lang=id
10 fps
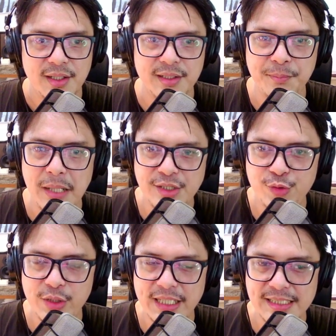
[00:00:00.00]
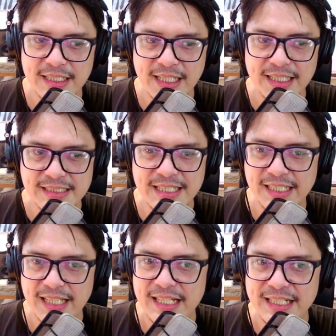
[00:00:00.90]
bassnya juga dikasih kayak
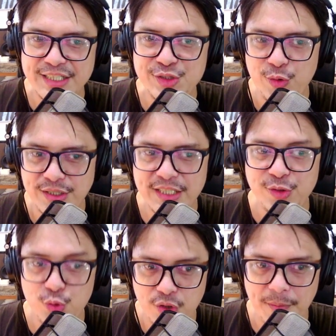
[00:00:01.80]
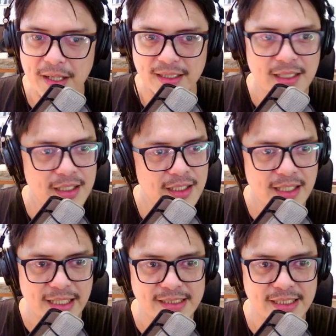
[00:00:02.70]
sedikit ada distorsi itu gue suka banget
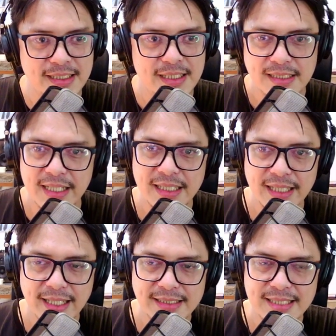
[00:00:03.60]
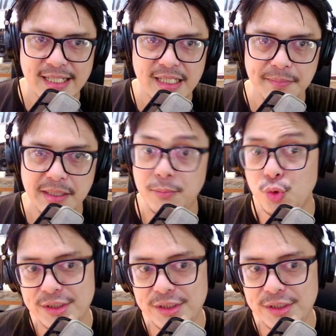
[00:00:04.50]
keren sih guys jadi kayak kesannya lebih
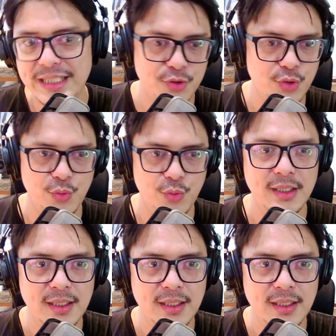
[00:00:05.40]
bluesy aja menurut gue